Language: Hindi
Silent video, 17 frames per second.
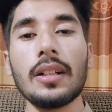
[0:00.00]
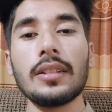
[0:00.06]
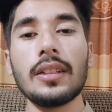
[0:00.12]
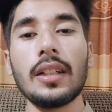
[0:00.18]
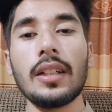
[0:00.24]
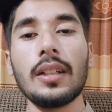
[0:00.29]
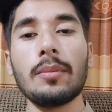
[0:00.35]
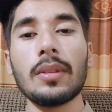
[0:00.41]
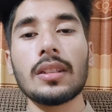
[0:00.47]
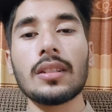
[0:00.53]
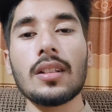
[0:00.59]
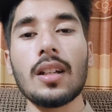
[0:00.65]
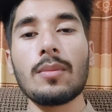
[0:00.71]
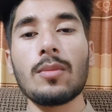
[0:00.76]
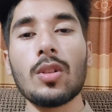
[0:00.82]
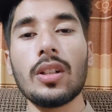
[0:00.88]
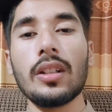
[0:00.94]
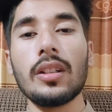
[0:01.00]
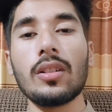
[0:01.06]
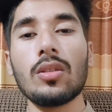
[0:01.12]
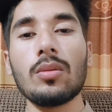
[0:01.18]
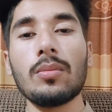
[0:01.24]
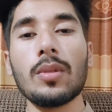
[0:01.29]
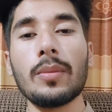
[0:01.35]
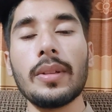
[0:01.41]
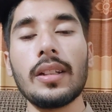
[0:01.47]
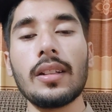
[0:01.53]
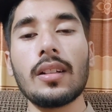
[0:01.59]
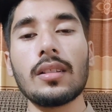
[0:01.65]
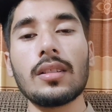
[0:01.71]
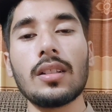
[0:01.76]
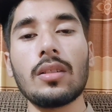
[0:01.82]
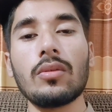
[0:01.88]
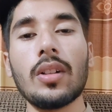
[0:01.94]
रहीम असलकुम उम्मीद
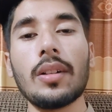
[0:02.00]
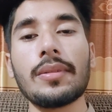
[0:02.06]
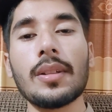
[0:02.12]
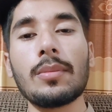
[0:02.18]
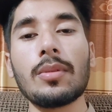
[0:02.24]
करता हूँ आप